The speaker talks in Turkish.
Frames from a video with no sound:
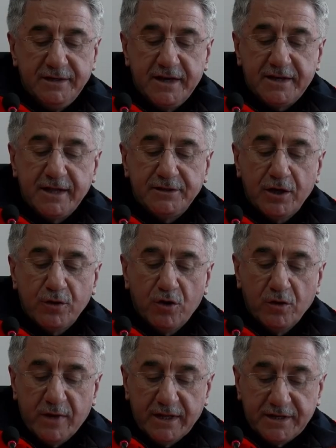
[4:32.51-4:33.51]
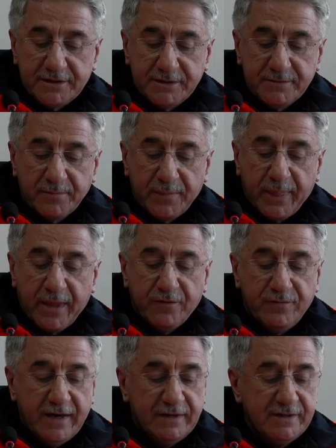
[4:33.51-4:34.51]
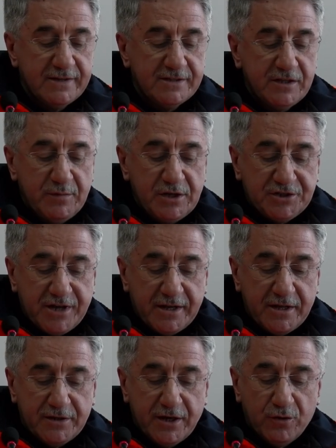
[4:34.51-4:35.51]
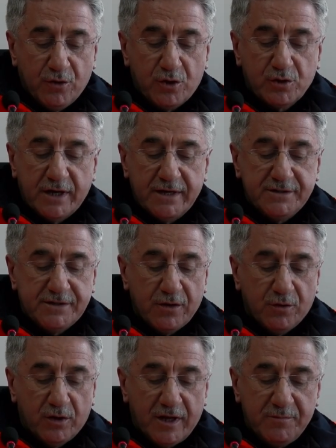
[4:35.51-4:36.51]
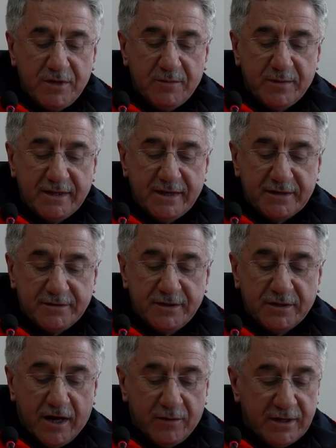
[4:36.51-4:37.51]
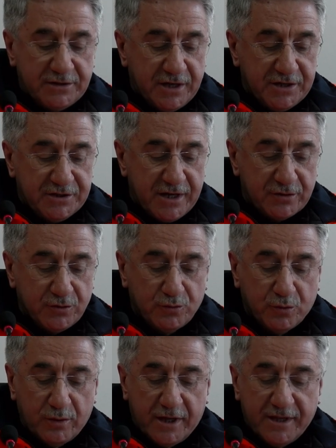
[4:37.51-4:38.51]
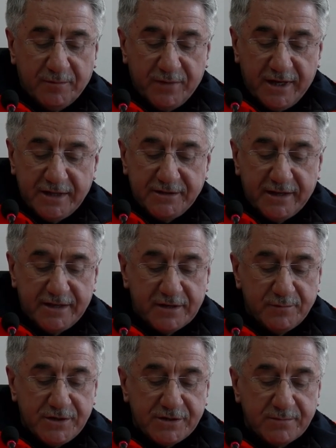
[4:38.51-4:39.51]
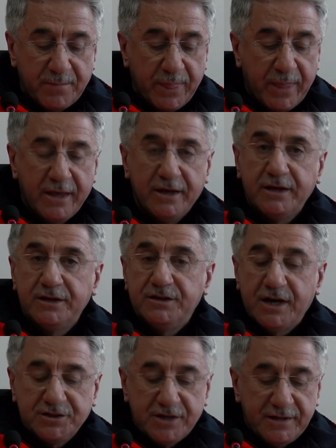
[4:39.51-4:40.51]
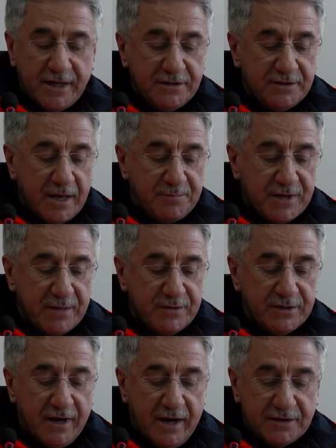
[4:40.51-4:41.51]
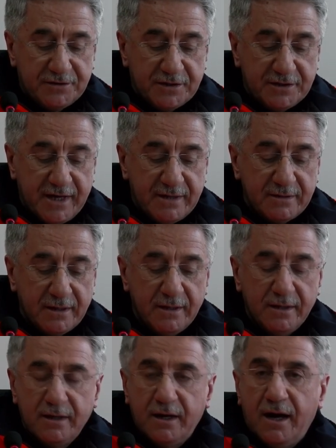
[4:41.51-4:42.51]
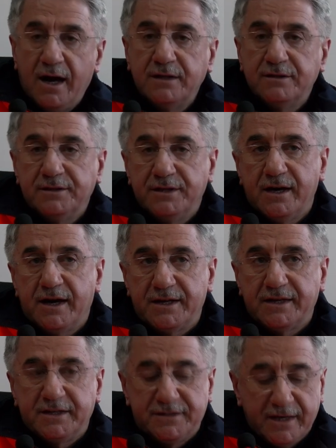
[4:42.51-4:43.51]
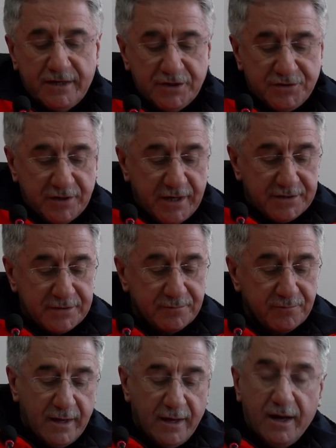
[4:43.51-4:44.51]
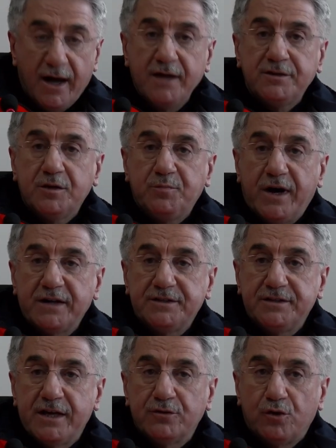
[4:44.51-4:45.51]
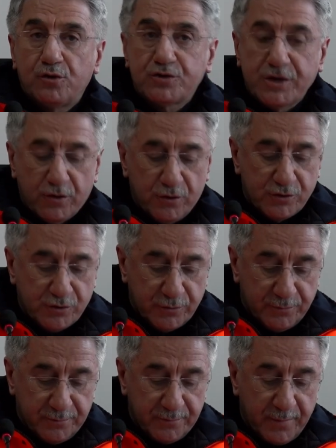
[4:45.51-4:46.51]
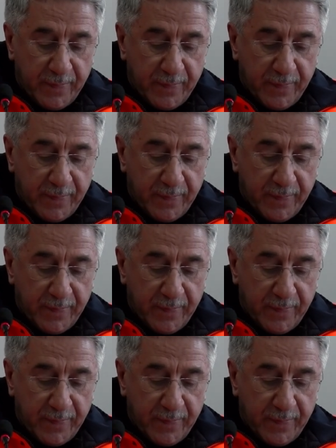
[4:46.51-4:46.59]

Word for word: Yerelde olmaları ve hızlı bir şekilde organize olabilmelerinin avantajlarını kullanan belediyelerimiz yaşanan depremin ardından anında harekete geçtiler. Hangi partiden olursa olsun